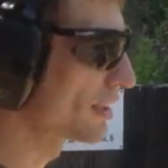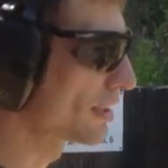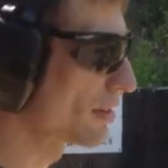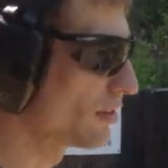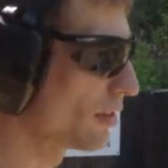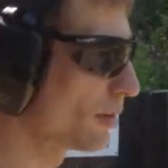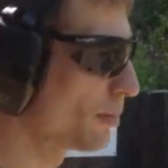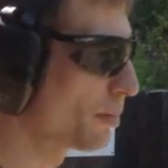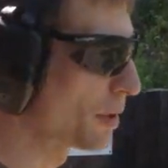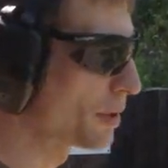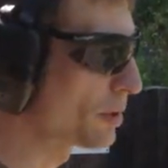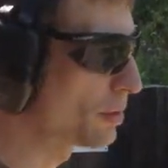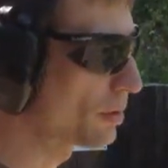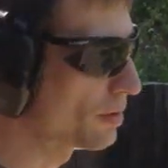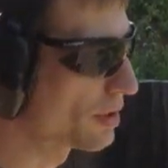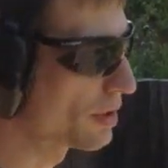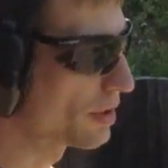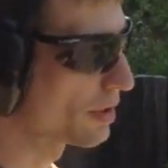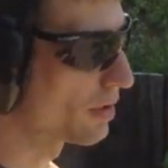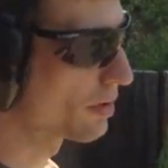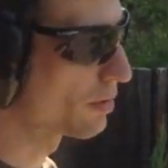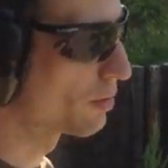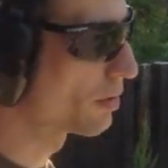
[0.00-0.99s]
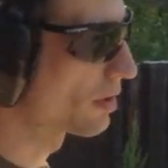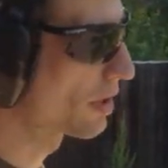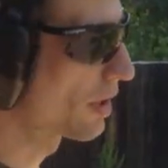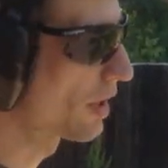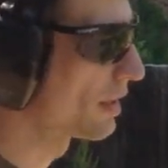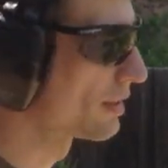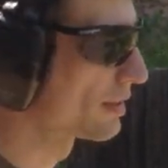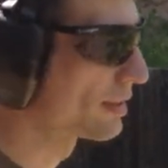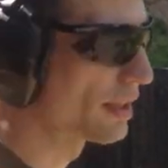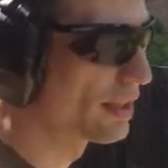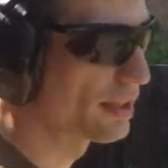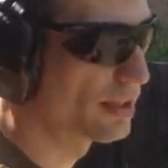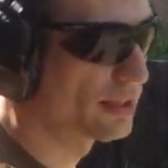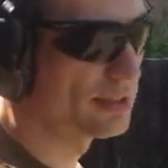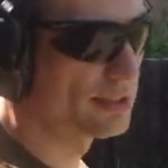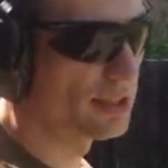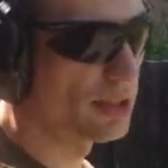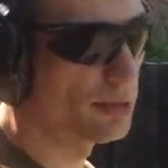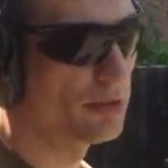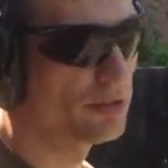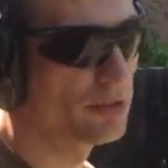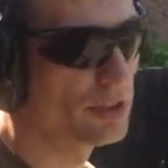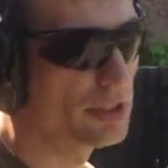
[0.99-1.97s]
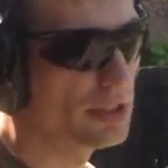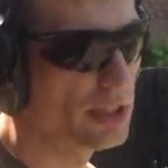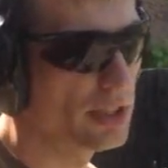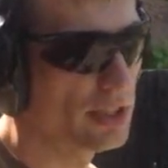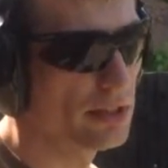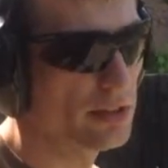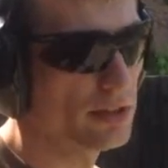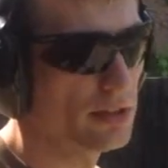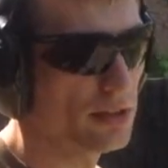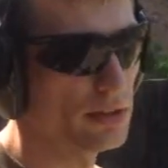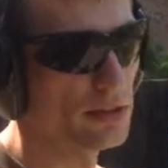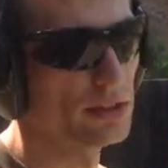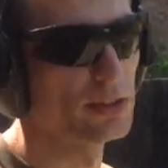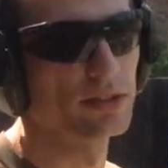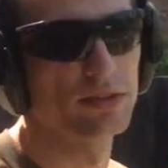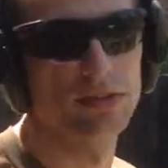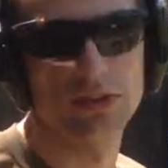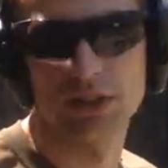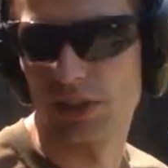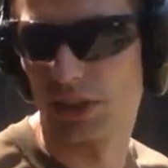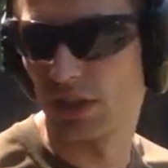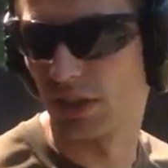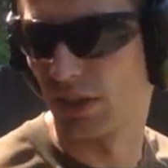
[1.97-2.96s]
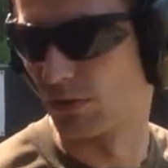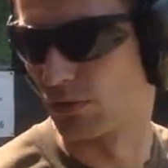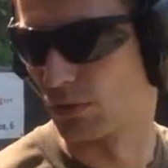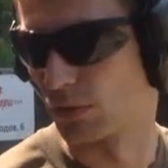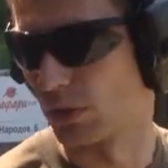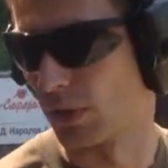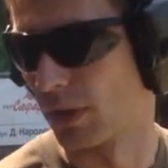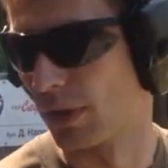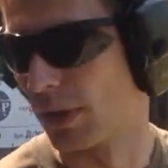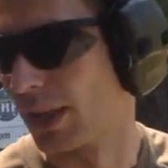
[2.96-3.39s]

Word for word: Газовые патроны украинские, сами видели, извините, говно.